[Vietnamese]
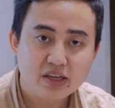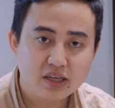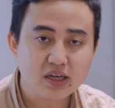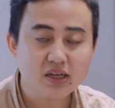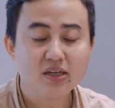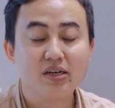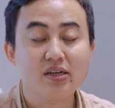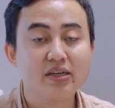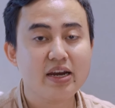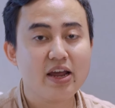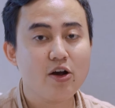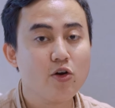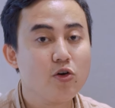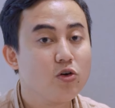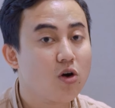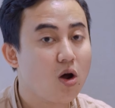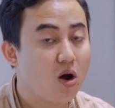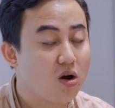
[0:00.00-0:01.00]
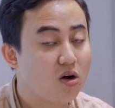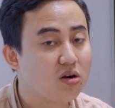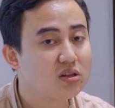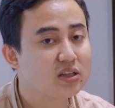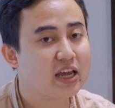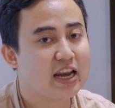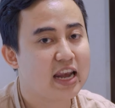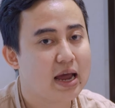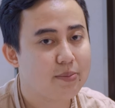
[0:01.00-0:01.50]
nhưng nếu nó
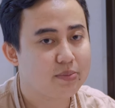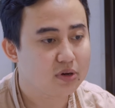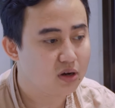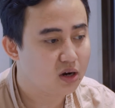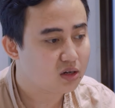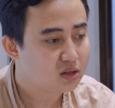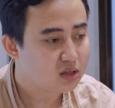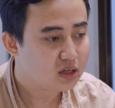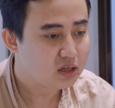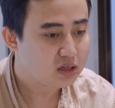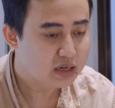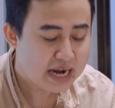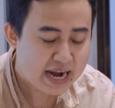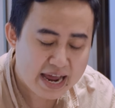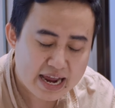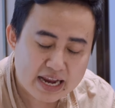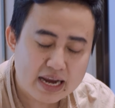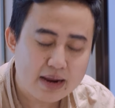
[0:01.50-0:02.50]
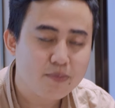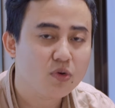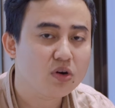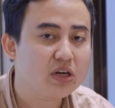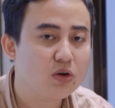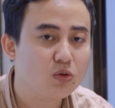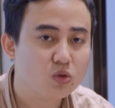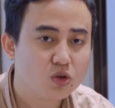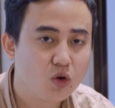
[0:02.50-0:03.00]
có thể làm được thì đây là một
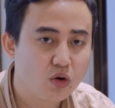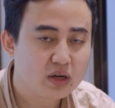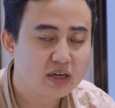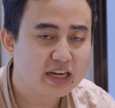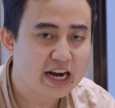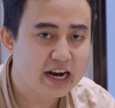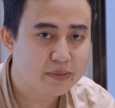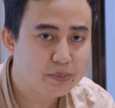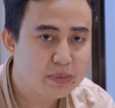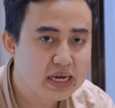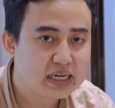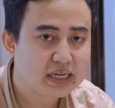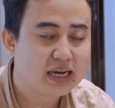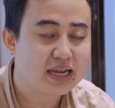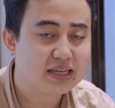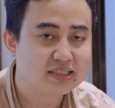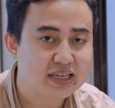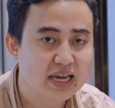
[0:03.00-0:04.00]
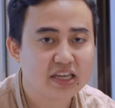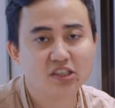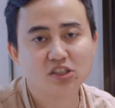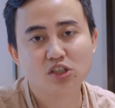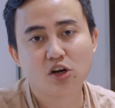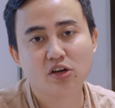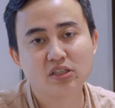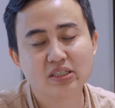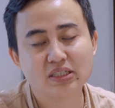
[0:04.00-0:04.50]
điều tốt đặc biệt là dành
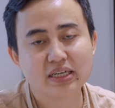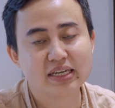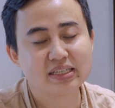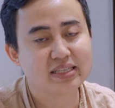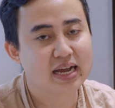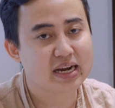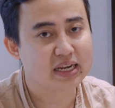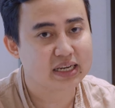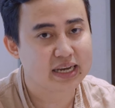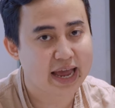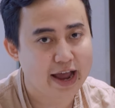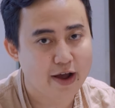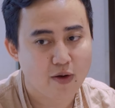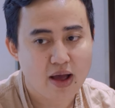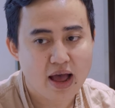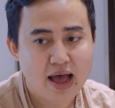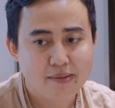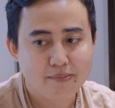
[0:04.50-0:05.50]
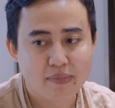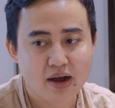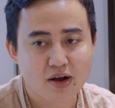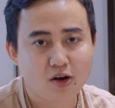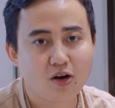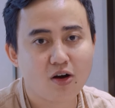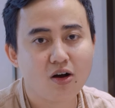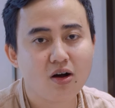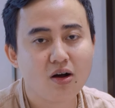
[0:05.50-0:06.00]
cho những cái gia đình nào mà
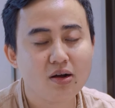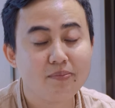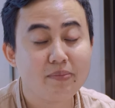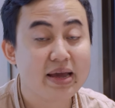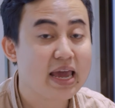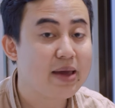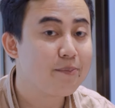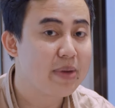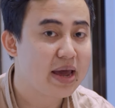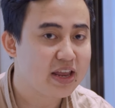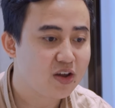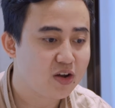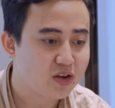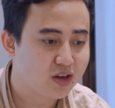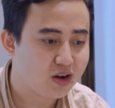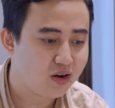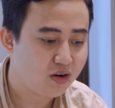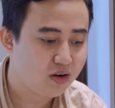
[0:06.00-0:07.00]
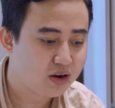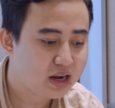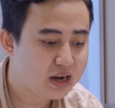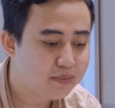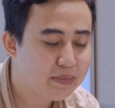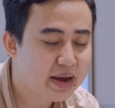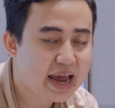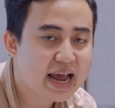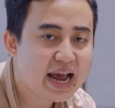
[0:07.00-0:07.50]
có mấy em bé nhỏ nhỏ
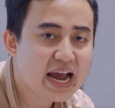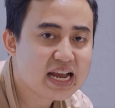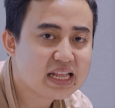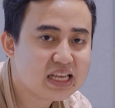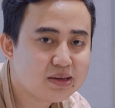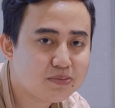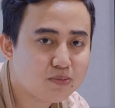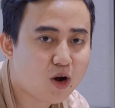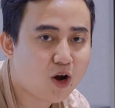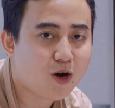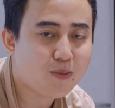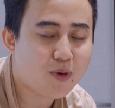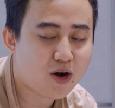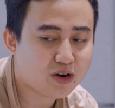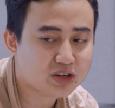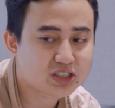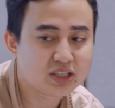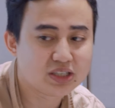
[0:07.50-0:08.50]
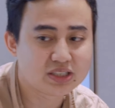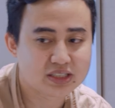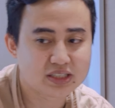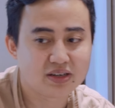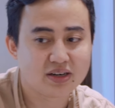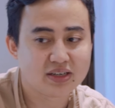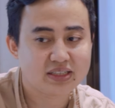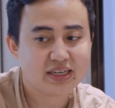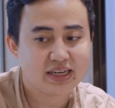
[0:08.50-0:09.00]
các bé hay thích bò bò trườn
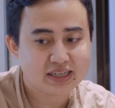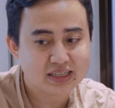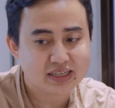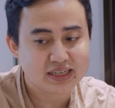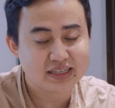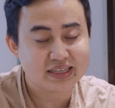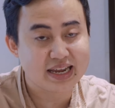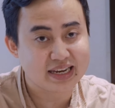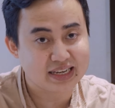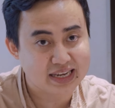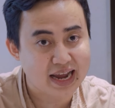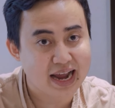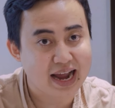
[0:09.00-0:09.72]
trườn trên nền